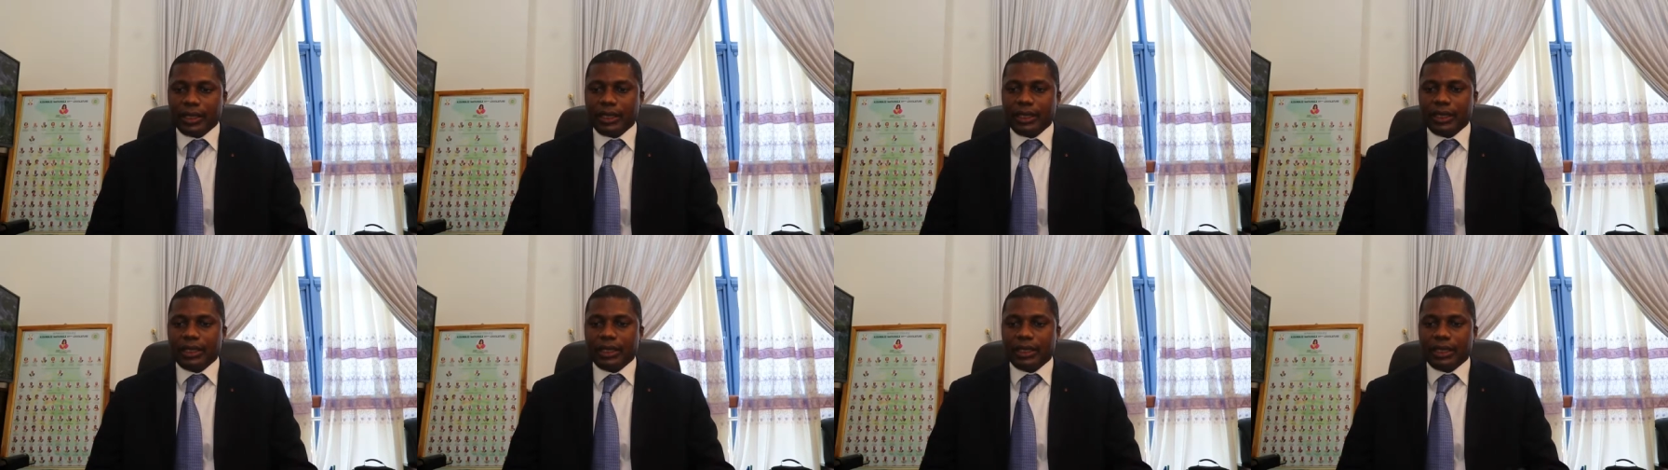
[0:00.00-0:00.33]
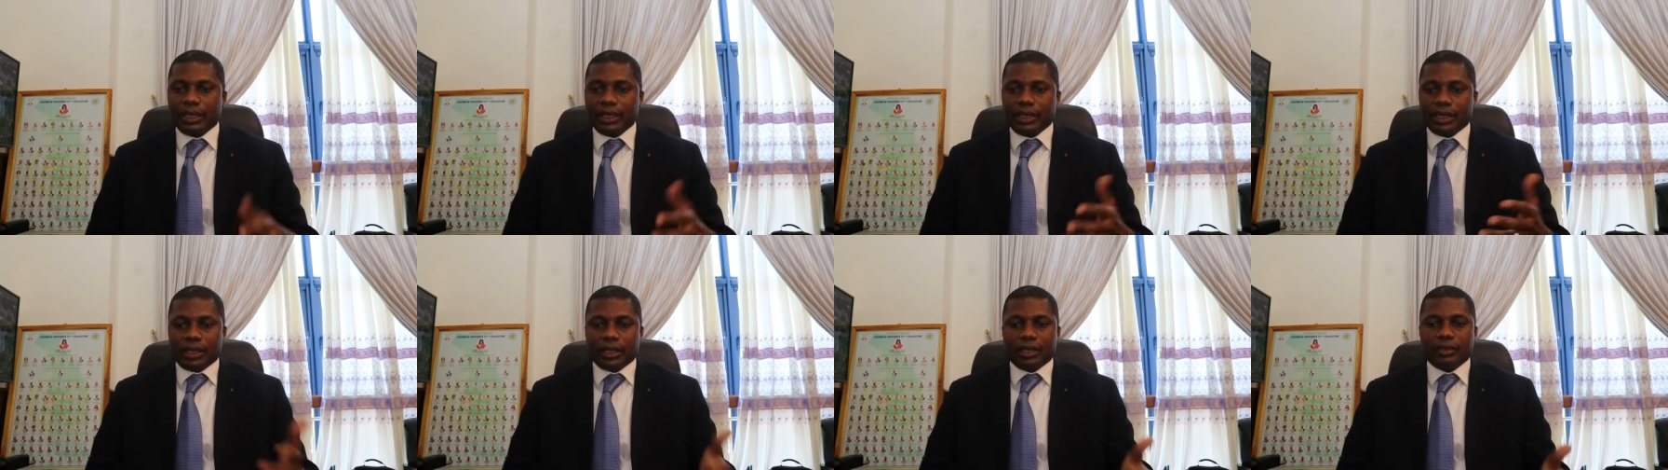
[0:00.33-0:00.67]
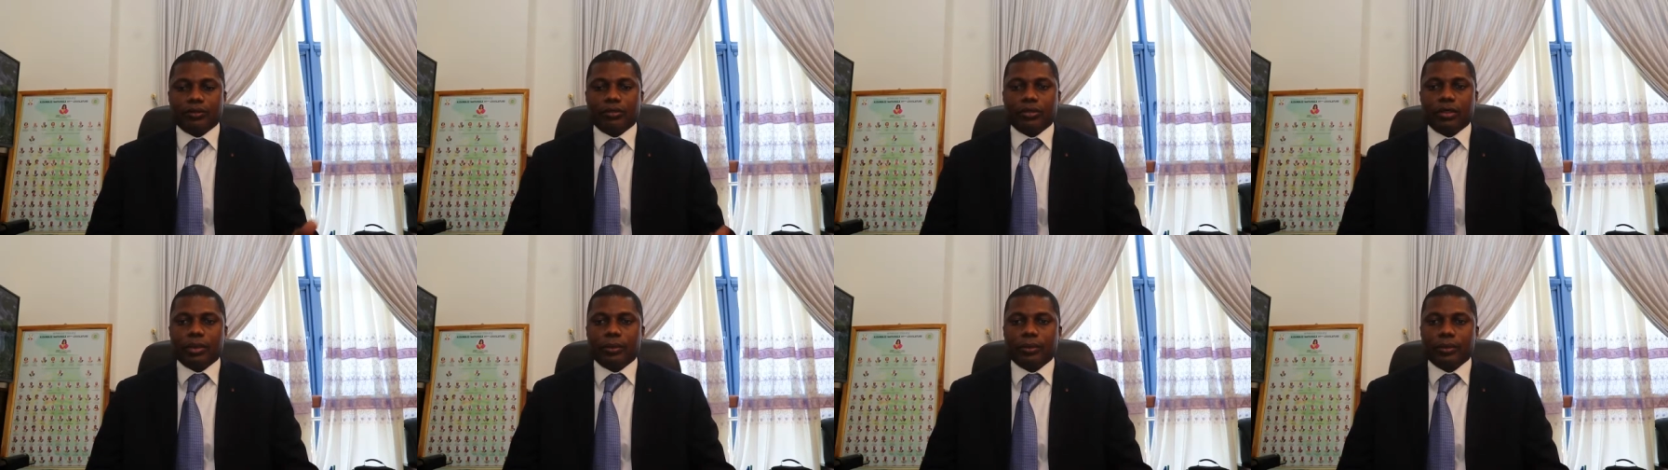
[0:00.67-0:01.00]
qui
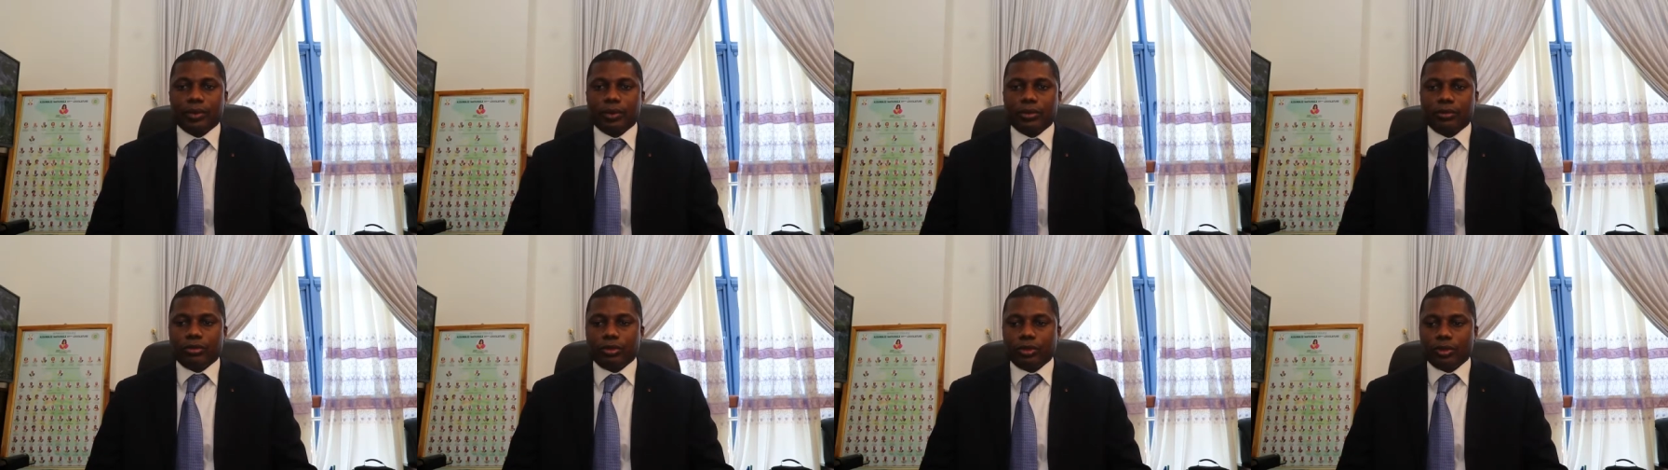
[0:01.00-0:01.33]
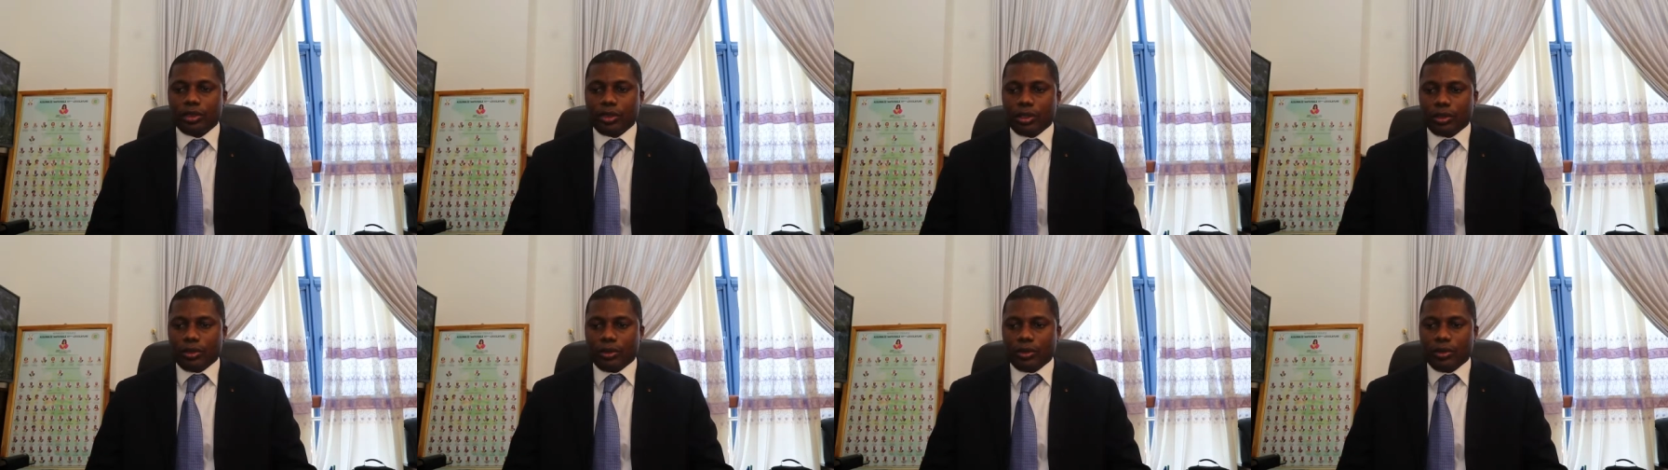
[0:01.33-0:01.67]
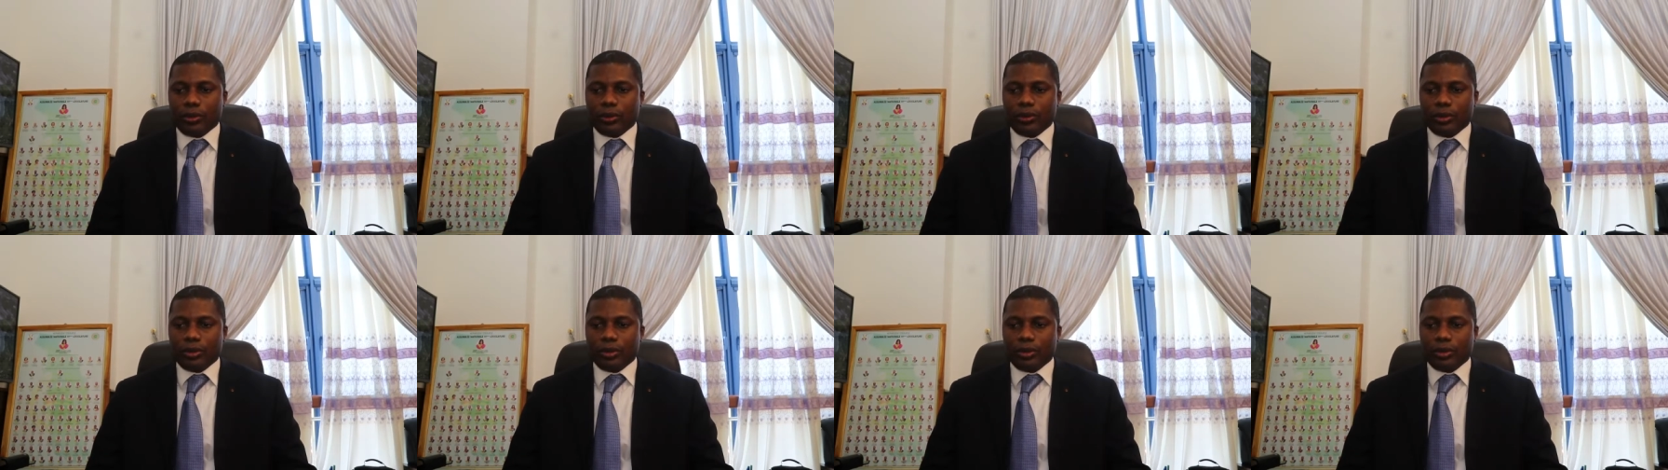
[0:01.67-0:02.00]
réforme de fond en
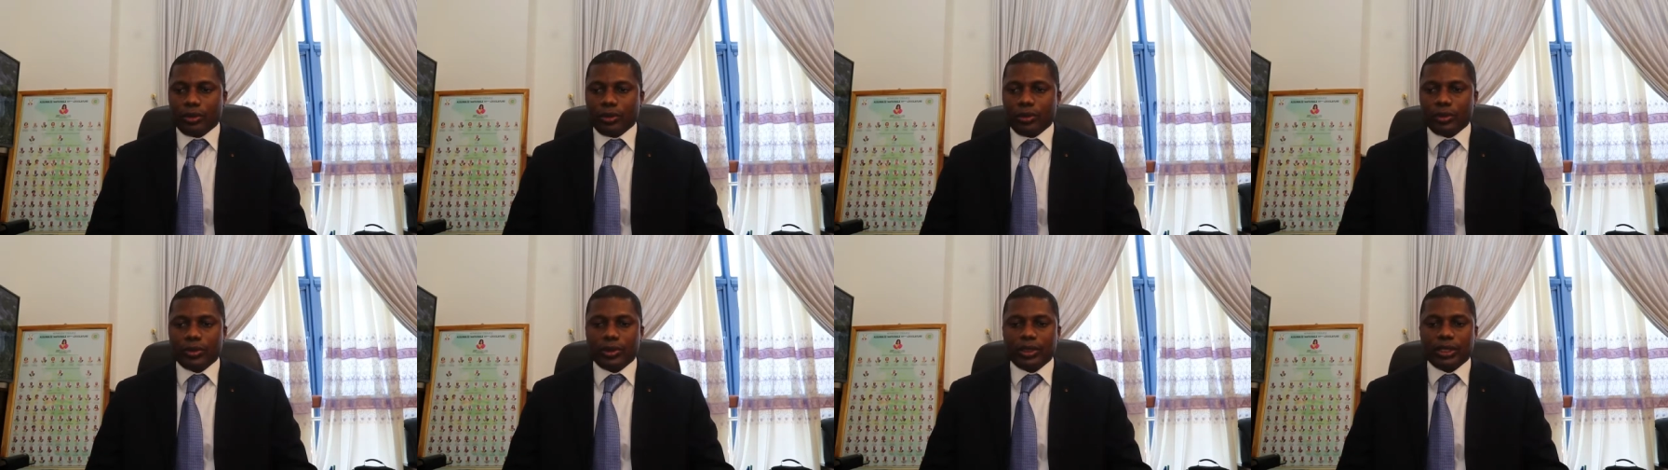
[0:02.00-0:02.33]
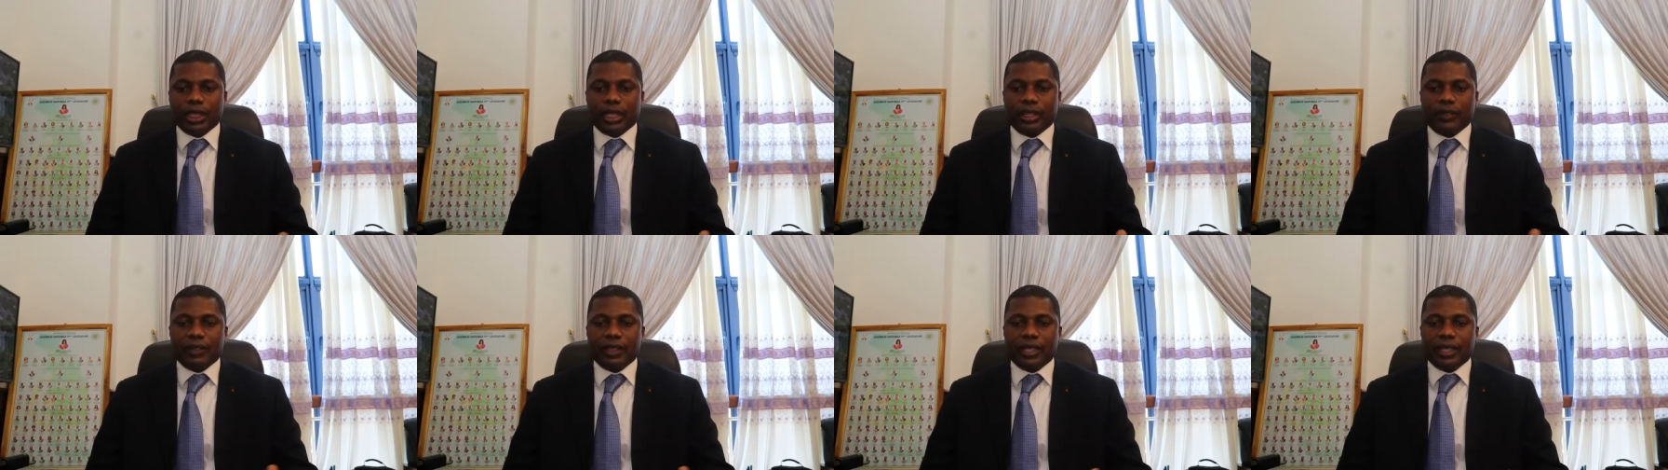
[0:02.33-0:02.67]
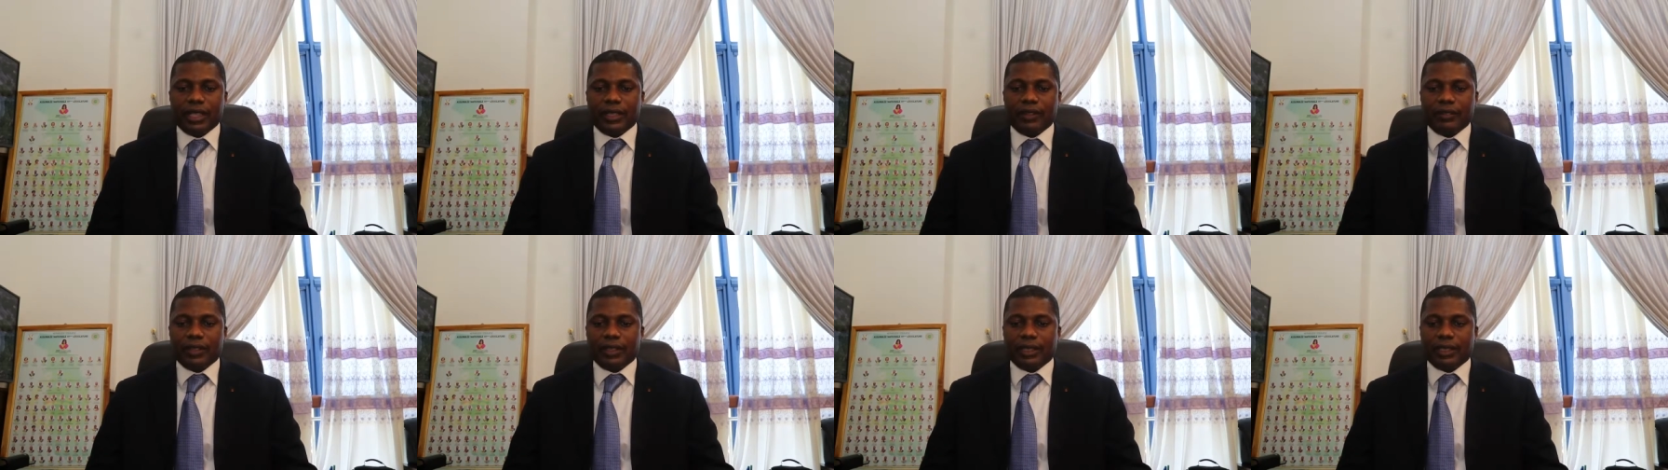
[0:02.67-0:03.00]
comble le Code du travail
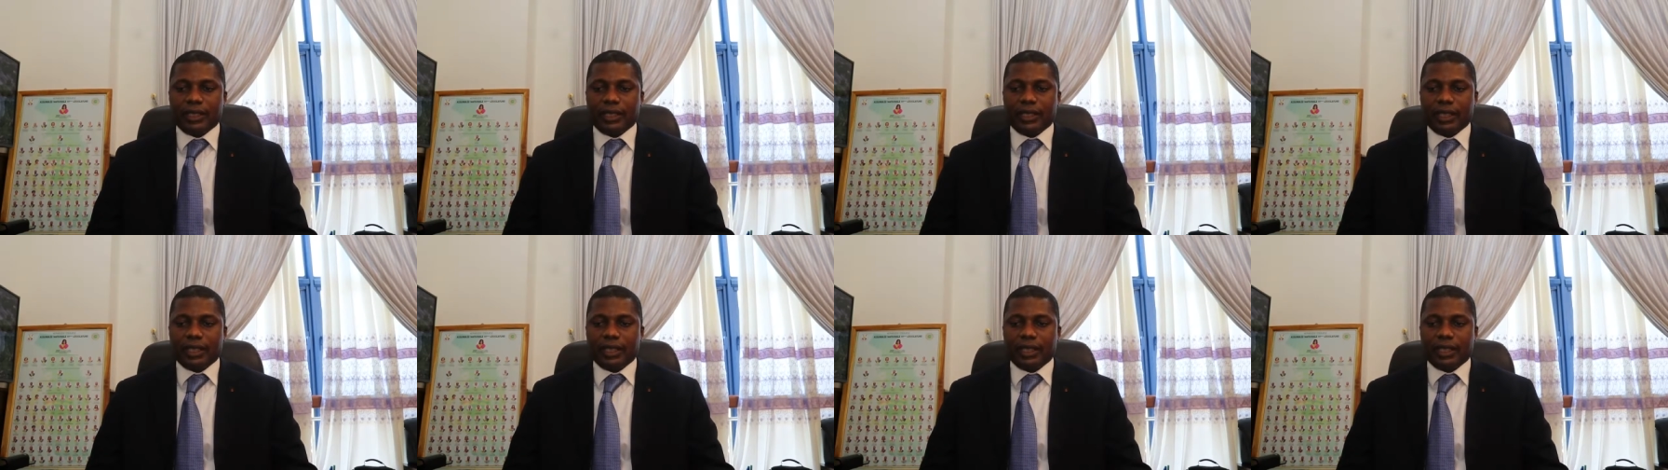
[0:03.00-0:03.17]
avec,